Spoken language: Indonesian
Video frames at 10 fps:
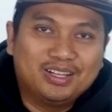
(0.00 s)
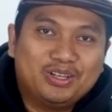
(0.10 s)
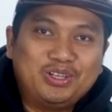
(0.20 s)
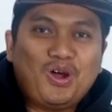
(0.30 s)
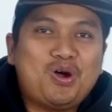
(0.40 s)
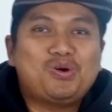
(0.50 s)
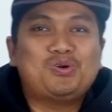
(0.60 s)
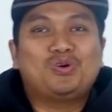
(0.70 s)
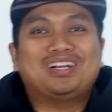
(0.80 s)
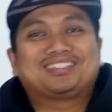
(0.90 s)
Yo,
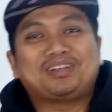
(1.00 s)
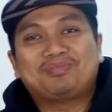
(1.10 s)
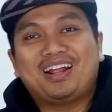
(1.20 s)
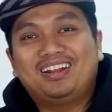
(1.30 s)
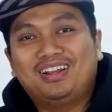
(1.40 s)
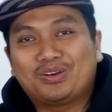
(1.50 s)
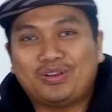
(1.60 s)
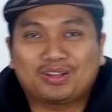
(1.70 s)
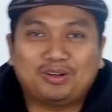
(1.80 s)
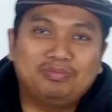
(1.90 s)
what's up brother?
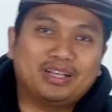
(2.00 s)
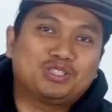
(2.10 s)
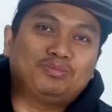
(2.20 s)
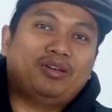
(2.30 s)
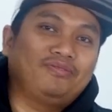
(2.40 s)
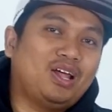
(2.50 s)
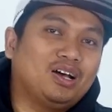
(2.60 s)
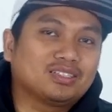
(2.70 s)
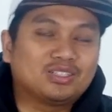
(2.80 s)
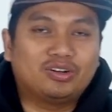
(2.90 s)
Welcome back to my
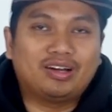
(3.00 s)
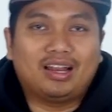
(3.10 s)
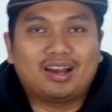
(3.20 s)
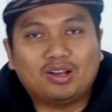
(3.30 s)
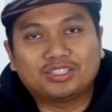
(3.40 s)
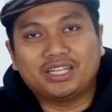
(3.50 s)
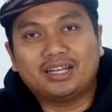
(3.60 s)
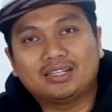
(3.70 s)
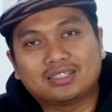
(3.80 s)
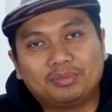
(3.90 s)
vlogs Gorilla Rock
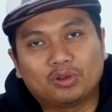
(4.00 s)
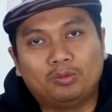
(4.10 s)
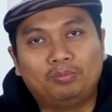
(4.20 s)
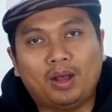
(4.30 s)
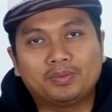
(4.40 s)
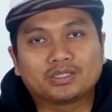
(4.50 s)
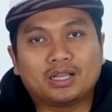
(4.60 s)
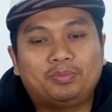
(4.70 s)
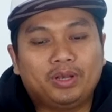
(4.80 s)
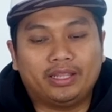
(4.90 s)
channel sama gue Bob
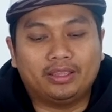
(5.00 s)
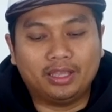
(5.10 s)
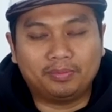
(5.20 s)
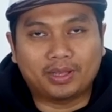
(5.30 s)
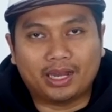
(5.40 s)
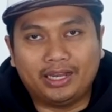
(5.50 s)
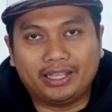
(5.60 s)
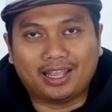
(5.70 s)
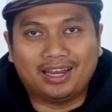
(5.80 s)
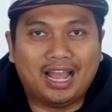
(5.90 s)
Scapulet. Yap, kali ini
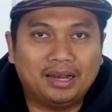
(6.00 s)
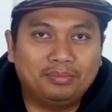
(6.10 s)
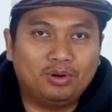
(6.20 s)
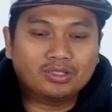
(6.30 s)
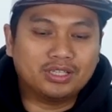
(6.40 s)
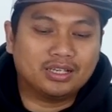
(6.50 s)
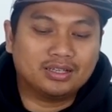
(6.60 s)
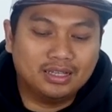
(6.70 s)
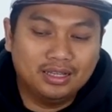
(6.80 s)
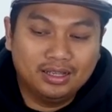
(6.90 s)
kita akan
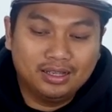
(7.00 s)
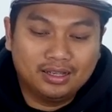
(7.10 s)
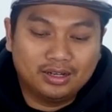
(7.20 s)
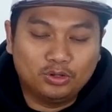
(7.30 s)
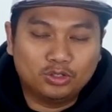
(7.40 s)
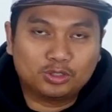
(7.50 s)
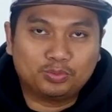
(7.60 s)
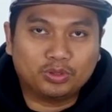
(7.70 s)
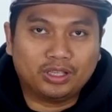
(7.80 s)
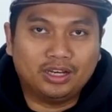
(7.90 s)
unboxing dus
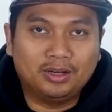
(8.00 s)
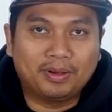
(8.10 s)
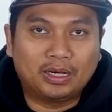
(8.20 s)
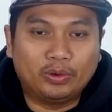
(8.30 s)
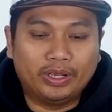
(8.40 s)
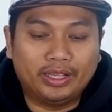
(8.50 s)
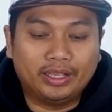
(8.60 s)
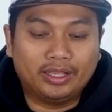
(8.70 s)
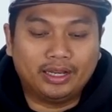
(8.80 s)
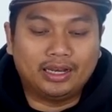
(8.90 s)
putih di depan gue
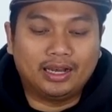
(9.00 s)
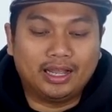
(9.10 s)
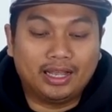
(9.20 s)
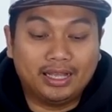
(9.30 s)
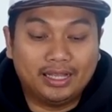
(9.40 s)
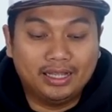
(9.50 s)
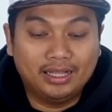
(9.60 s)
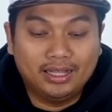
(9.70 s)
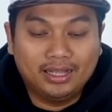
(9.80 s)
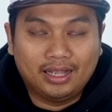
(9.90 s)
ini. Ini adalah
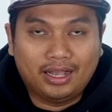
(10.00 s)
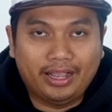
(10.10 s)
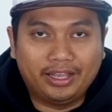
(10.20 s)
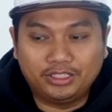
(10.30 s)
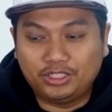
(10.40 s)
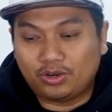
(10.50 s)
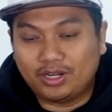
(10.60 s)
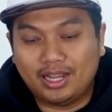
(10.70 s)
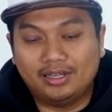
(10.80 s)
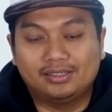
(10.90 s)
Air
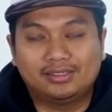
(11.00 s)
Jordan.